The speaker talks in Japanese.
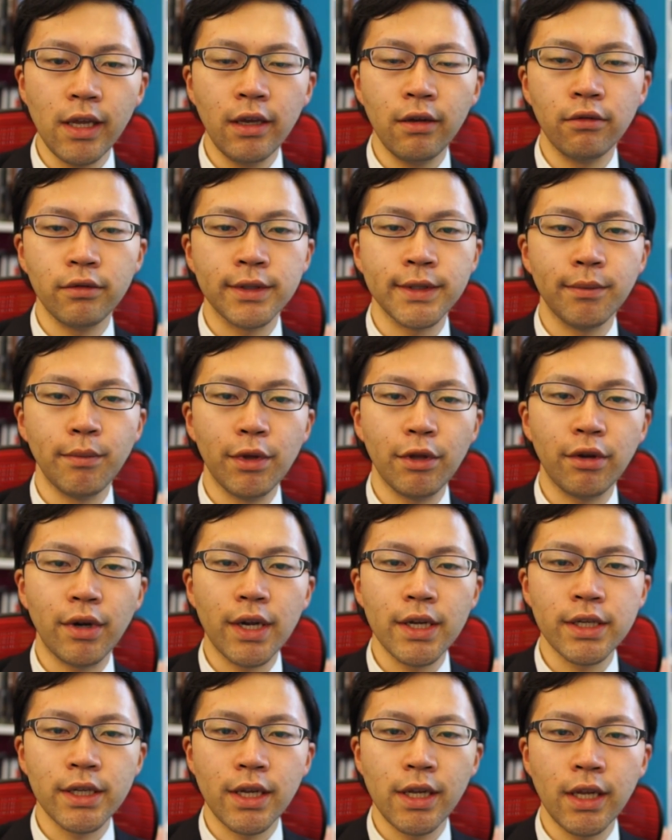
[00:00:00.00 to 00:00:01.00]
えおすすめの
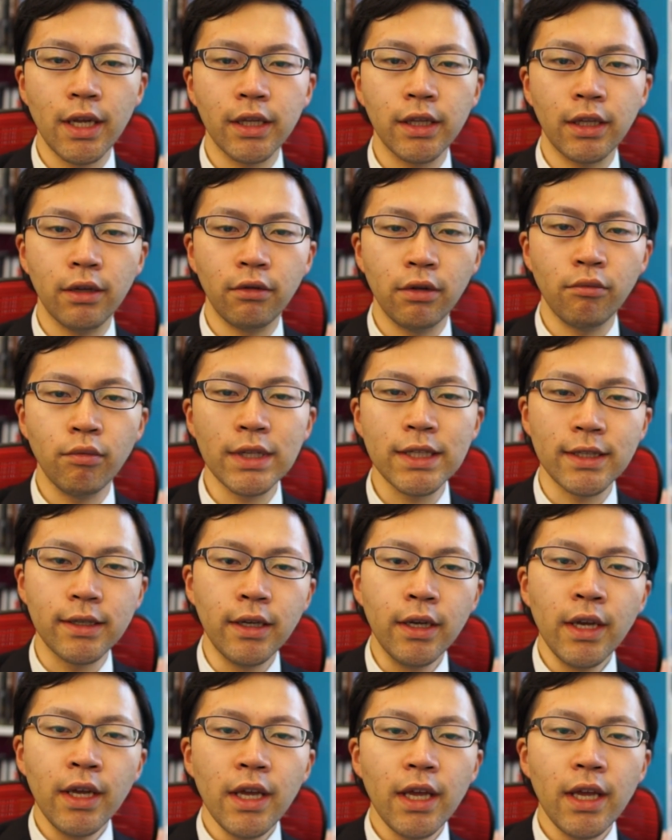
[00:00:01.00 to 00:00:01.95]
会社にになっております。